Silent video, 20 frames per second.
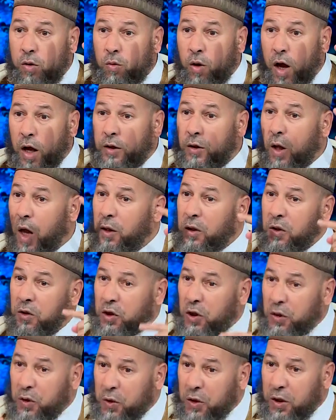عن عن
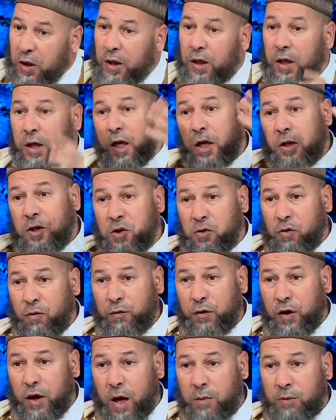جده اللي كان يسكن
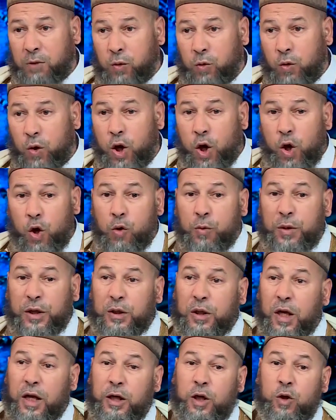فيه قبله
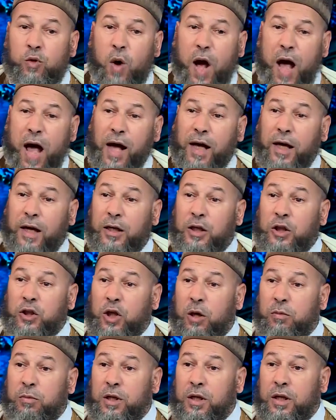وبالتالي هو حق
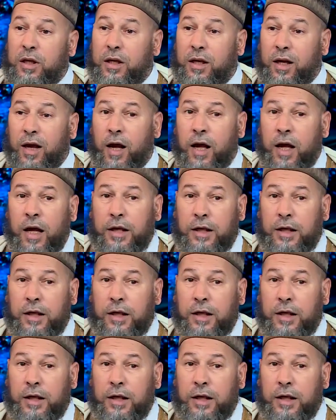الجميع